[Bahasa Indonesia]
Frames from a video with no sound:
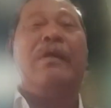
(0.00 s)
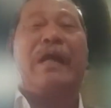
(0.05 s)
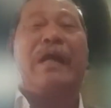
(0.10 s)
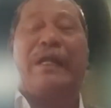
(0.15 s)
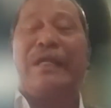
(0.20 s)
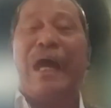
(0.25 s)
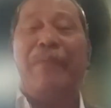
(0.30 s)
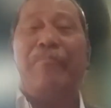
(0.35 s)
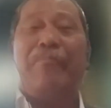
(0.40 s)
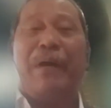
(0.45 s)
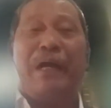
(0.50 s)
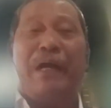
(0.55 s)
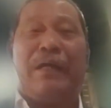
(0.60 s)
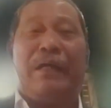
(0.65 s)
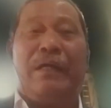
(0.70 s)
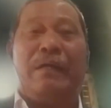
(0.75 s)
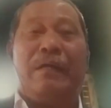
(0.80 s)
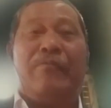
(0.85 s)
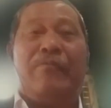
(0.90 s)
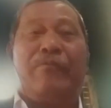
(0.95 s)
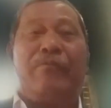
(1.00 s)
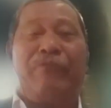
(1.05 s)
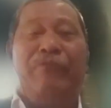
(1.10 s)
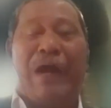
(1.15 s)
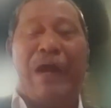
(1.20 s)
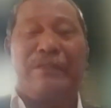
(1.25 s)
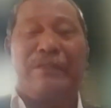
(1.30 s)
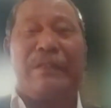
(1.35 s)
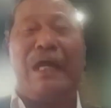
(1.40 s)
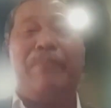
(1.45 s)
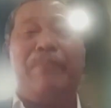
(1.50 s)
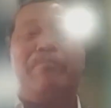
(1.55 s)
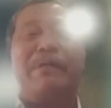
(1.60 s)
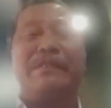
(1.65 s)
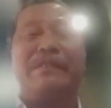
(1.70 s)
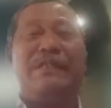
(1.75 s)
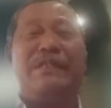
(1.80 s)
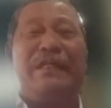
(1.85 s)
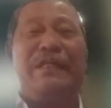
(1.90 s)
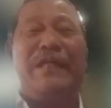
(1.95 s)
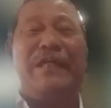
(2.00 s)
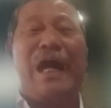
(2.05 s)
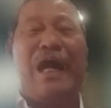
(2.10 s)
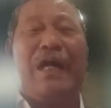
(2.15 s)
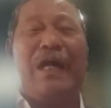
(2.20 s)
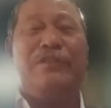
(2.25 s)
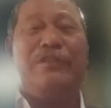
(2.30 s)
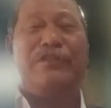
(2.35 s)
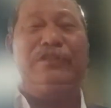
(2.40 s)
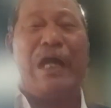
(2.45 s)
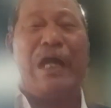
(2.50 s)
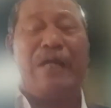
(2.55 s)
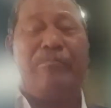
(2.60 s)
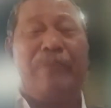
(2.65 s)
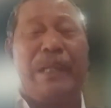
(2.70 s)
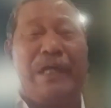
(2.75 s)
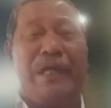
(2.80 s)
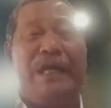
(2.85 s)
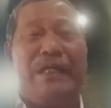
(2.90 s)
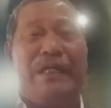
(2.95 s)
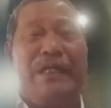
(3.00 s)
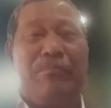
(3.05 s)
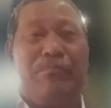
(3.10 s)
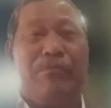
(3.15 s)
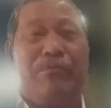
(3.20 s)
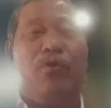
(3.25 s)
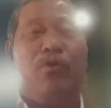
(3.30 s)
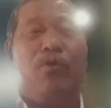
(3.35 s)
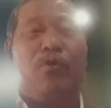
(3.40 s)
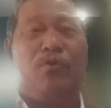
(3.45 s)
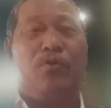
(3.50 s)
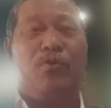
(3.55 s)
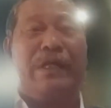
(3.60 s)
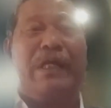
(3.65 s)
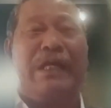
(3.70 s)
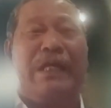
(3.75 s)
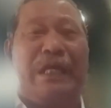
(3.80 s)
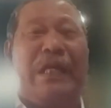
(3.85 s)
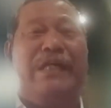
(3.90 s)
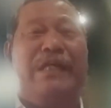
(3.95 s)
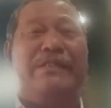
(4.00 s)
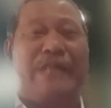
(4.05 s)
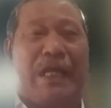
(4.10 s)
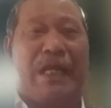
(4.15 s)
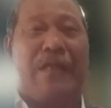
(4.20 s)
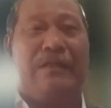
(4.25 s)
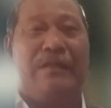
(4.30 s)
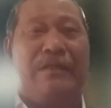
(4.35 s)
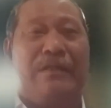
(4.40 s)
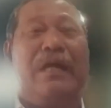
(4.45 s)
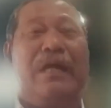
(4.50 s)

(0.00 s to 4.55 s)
Karena apa? Fakta persidangan sangat banyak yang mendukung Ricky Rizal